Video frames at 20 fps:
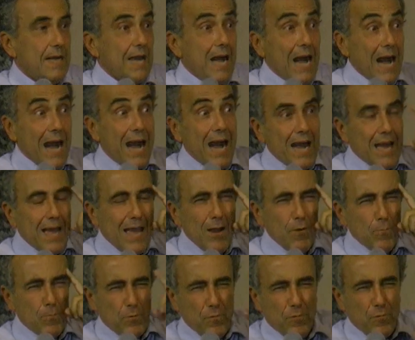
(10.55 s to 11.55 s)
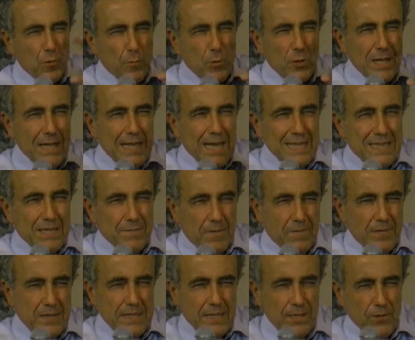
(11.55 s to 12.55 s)
Ah, è più furbo degli altri, fa
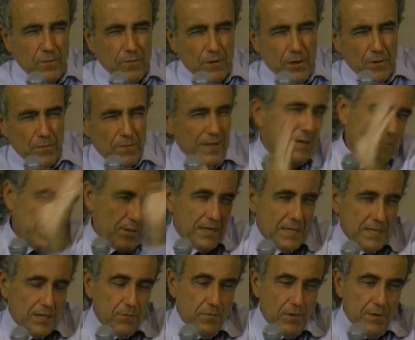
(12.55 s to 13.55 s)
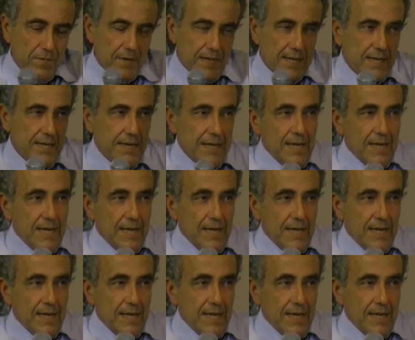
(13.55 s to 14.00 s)
finta di non volerlo fare, però non lo vuole fare.